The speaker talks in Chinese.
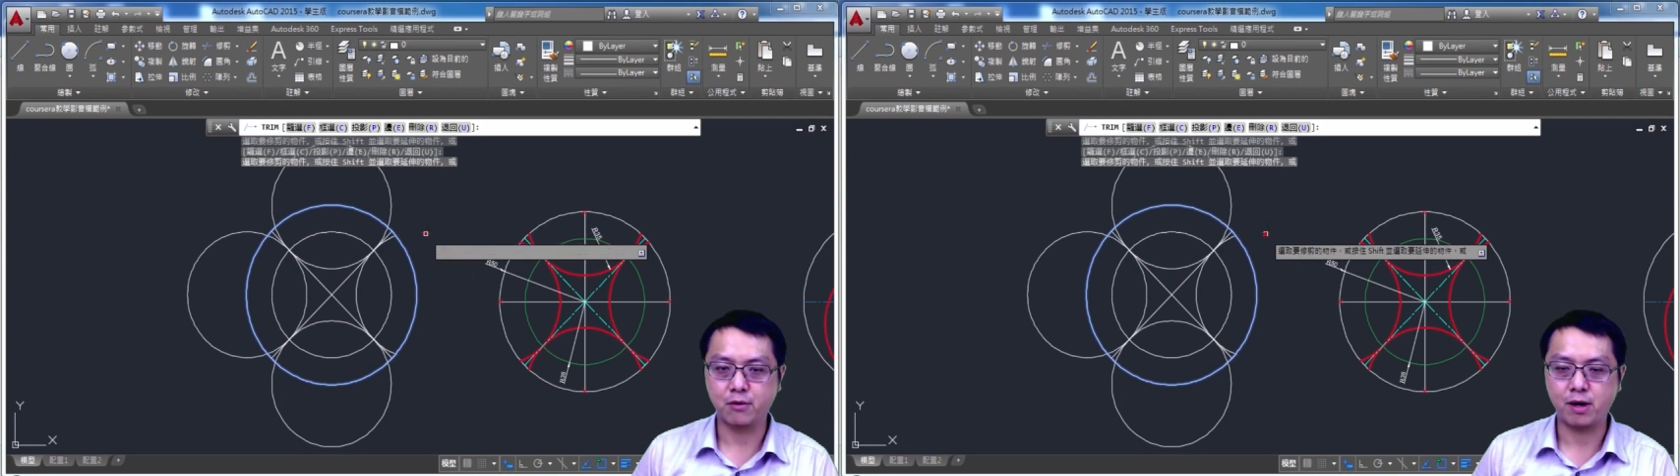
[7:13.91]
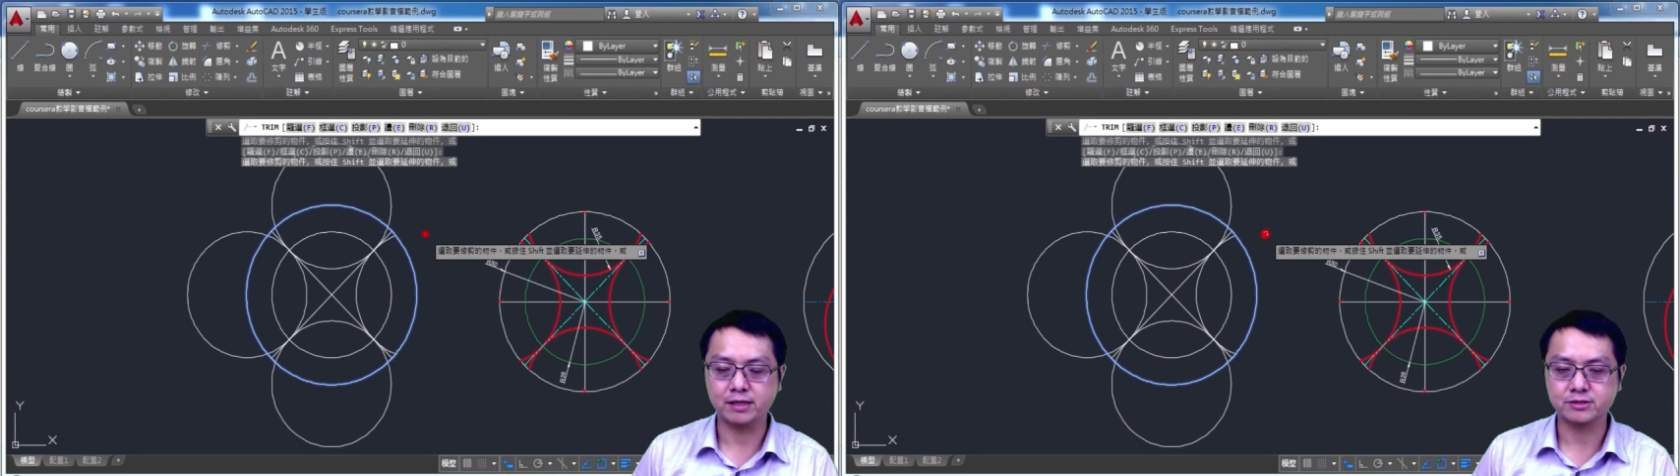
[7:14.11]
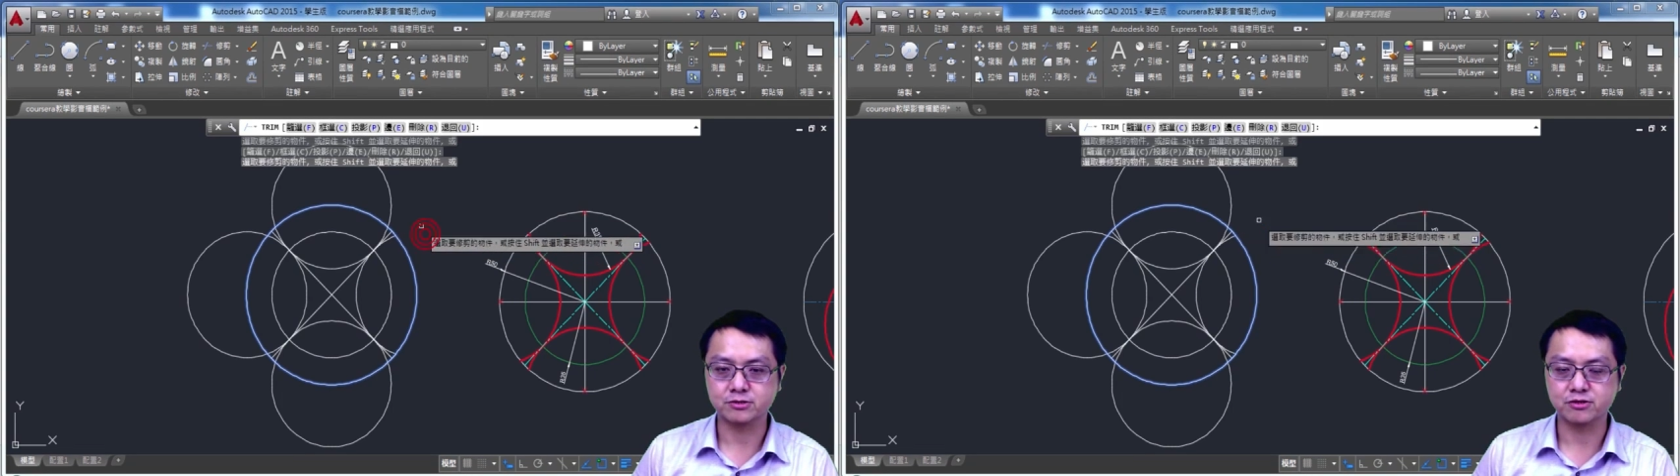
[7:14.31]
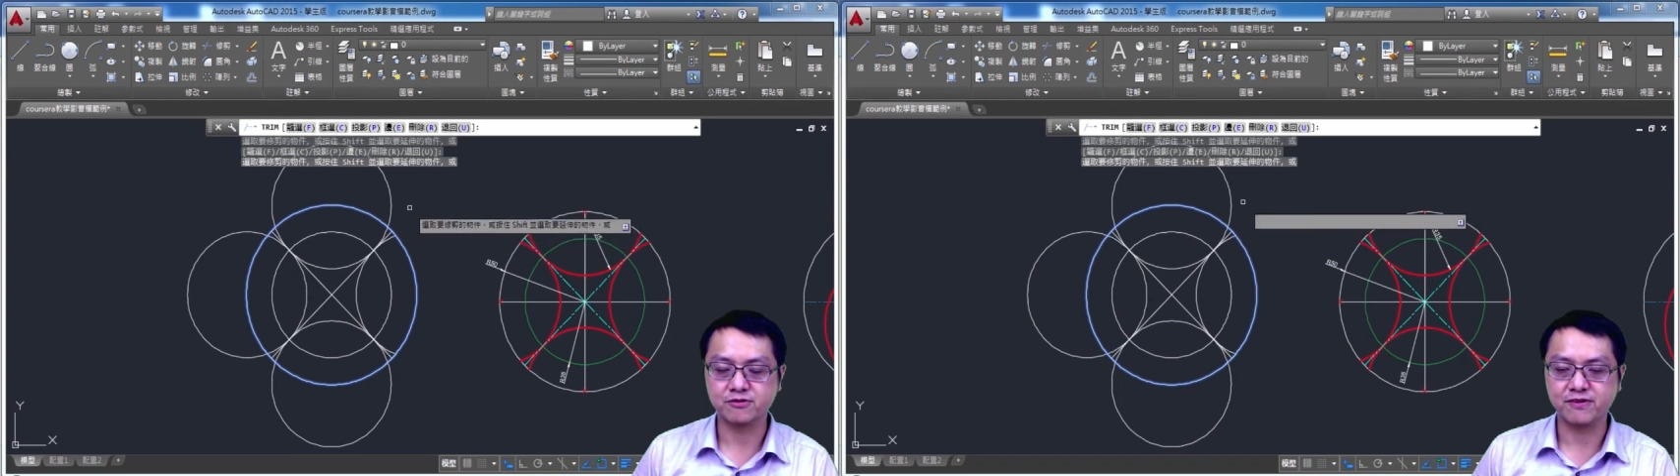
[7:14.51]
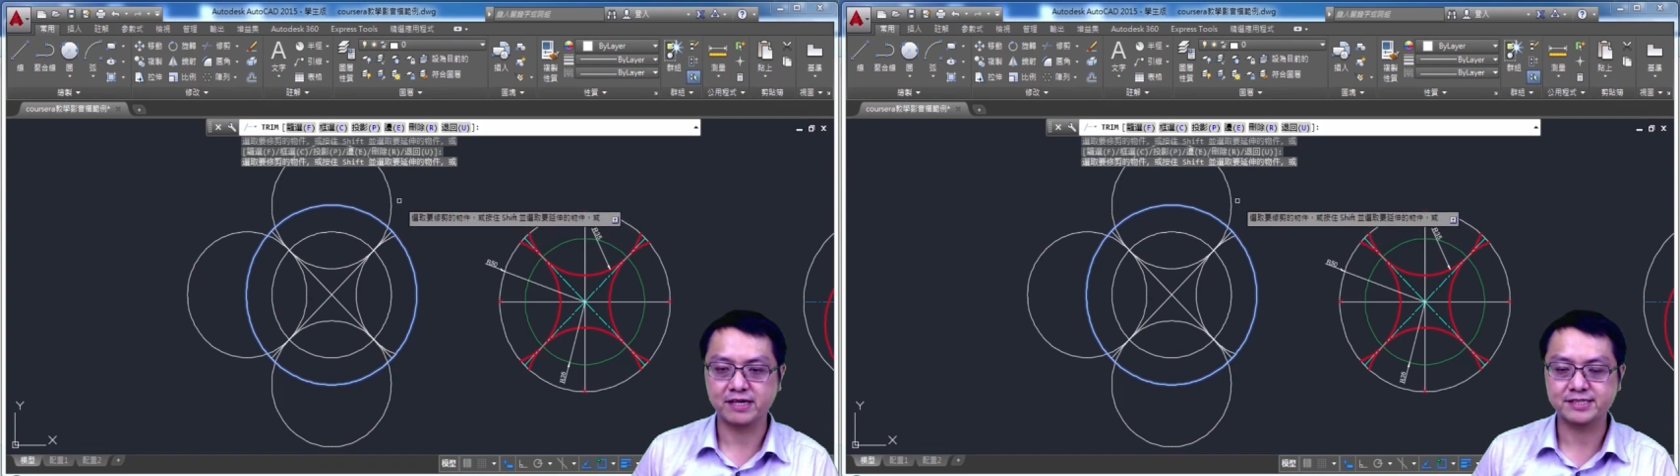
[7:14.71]
画的时候就
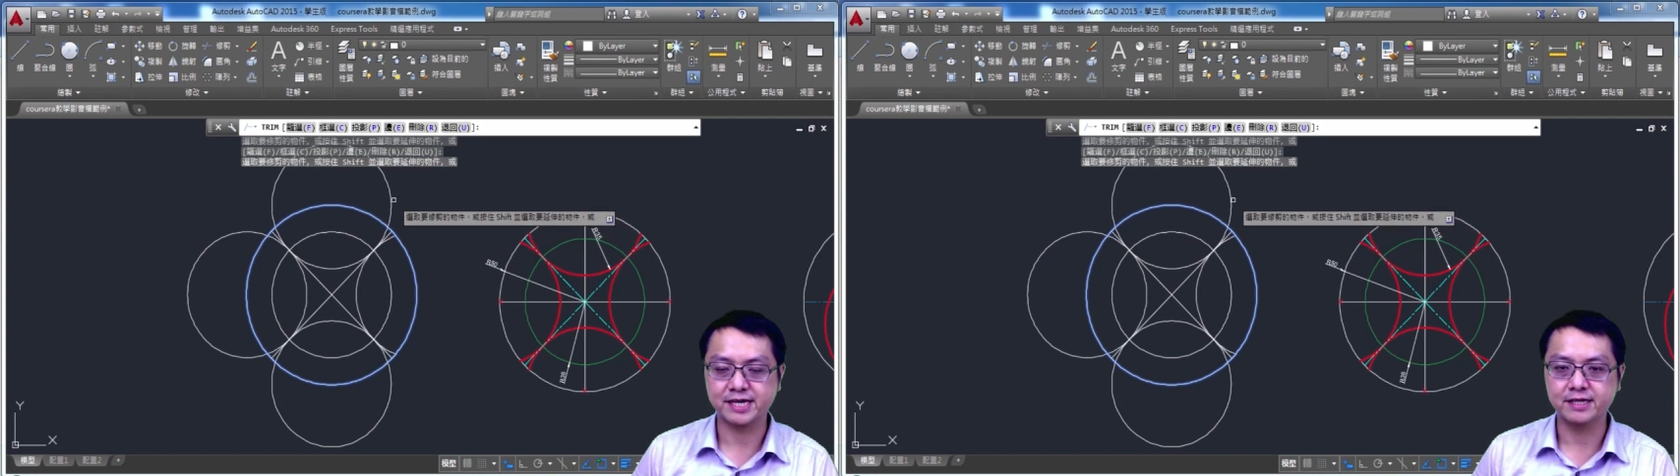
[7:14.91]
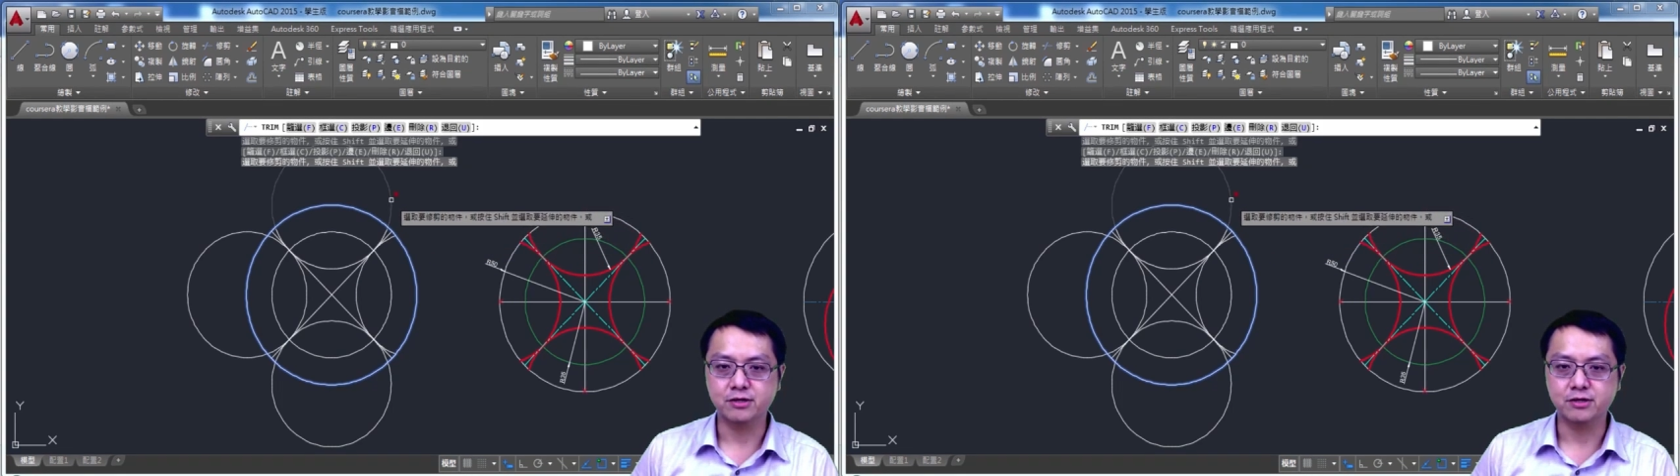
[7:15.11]
会发现